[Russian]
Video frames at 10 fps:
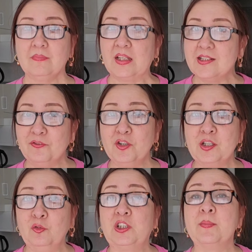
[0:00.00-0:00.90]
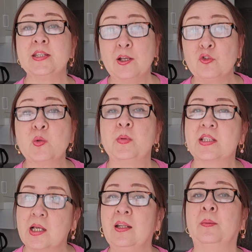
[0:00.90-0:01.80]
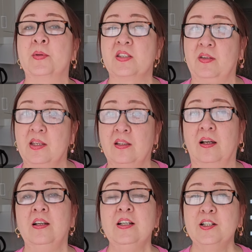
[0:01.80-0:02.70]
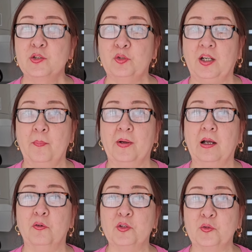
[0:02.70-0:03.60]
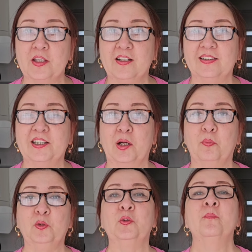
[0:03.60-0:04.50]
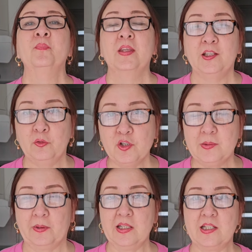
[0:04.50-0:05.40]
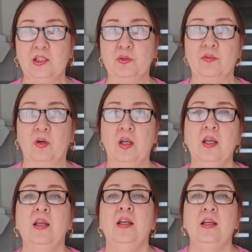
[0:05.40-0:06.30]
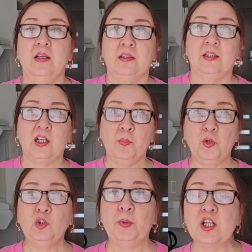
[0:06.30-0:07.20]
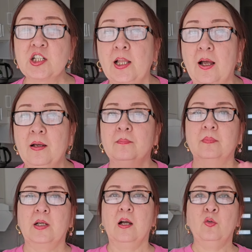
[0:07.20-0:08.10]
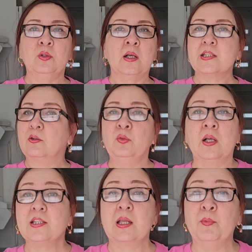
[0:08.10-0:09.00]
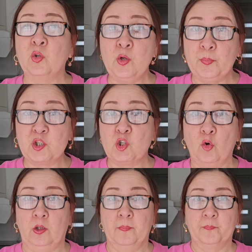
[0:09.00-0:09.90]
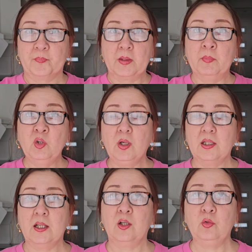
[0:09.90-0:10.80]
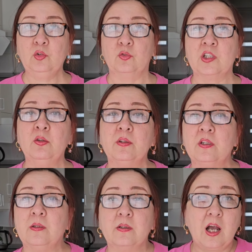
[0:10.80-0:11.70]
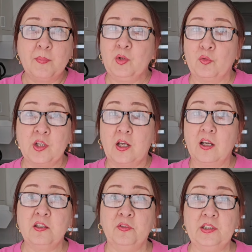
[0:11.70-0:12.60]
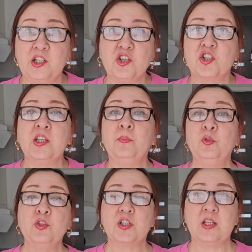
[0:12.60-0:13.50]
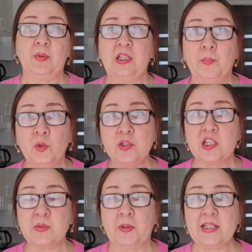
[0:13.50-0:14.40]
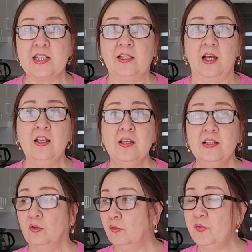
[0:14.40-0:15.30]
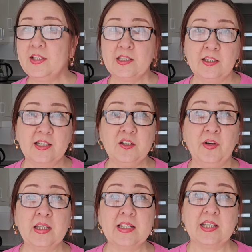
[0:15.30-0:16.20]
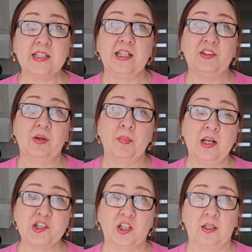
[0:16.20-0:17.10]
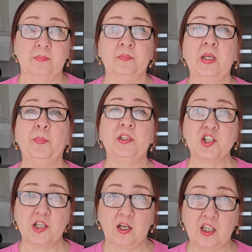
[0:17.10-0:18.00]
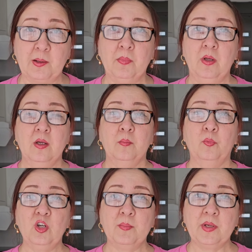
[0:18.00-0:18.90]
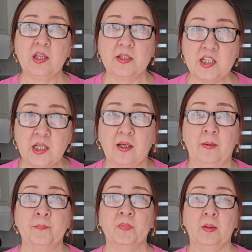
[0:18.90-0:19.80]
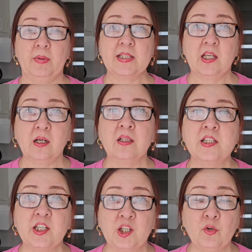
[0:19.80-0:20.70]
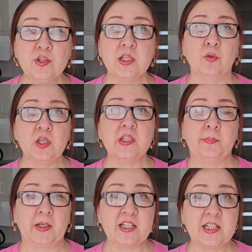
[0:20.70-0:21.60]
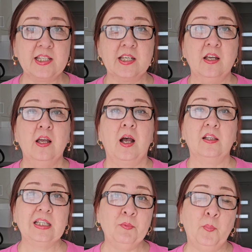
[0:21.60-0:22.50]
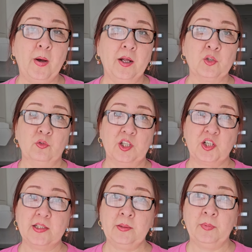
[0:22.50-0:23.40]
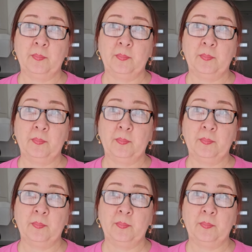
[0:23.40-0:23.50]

И сегодня утром зятю специально позвонила с утра, пока он не уехал на работу, и тоже спросила у него. На работу пришла, как у нас, у нас там рой пчел много народу, ни, камеру никак не вытащишь и не будешь снимать. Я просто спросила, увидела на диване сидели два мальчика, я подошла к ним более-менее тихо, постаралась серьезно у них спросить, одному парню, значит, один был